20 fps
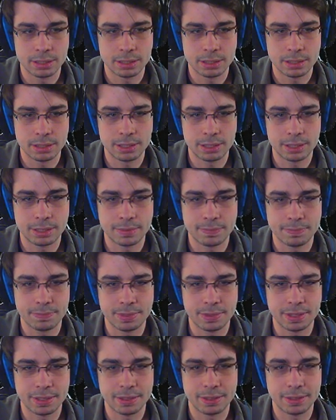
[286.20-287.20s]
Ja,
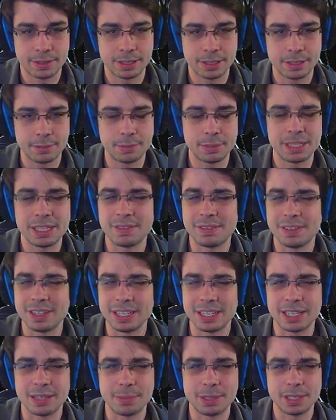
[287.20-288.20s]

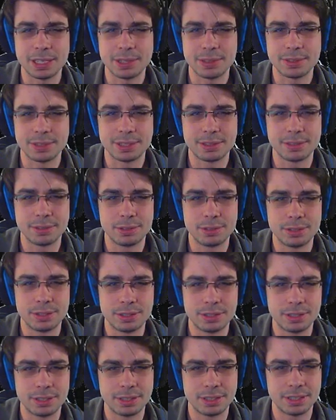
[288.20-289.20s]
mittlerweile kann man ja auch äh,
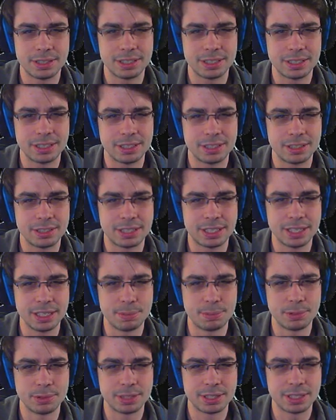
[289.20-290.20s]

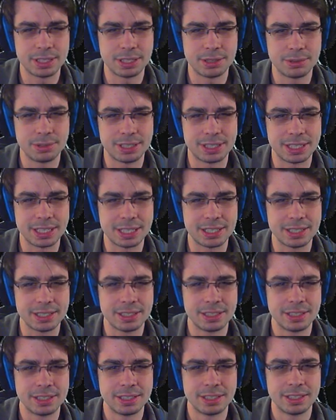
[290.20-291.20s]
Skillpunkte dann resetten.
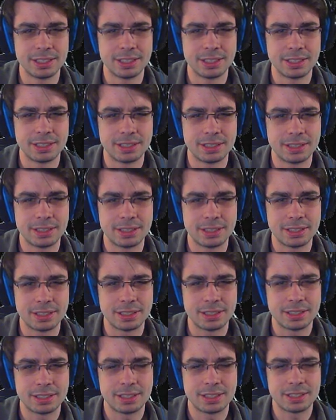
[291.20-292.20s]

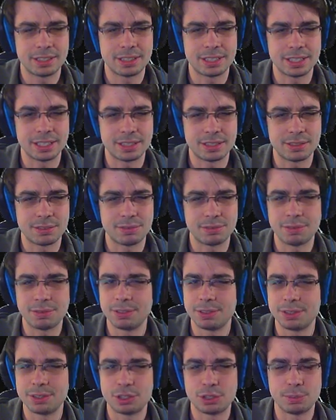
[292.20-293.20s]
Das heißt, wenn
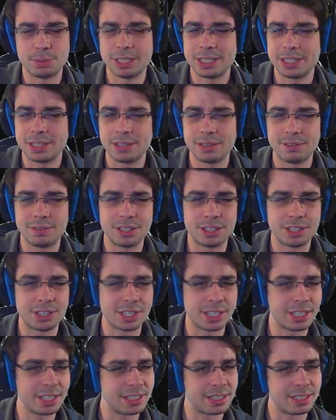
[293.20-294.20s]
wir uns später irgendwie
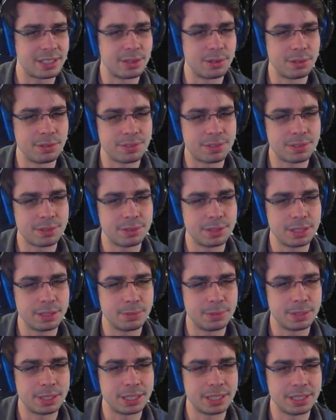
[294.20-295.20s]
entscheiden, das läuft so nicht
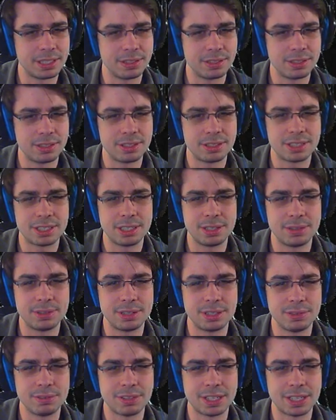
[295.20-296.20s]
mit den
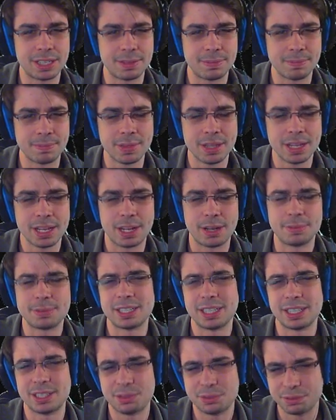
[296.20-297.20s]
Skillungen, die wir haben.
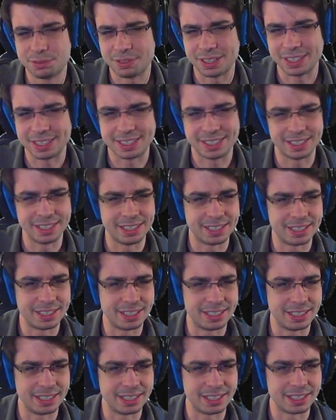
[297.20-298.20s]
Hauptsache, du verskillst
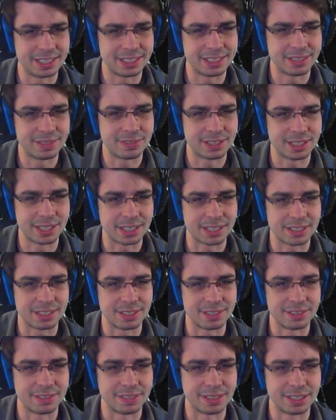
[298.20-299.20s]
dich nicht jetzt. Das wäre kacke,
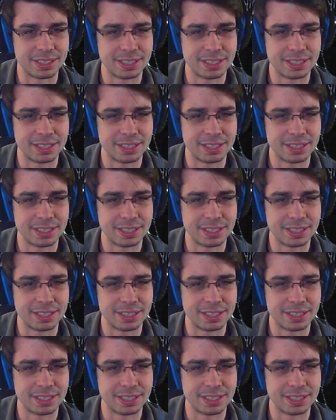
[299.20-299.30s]
Kevin.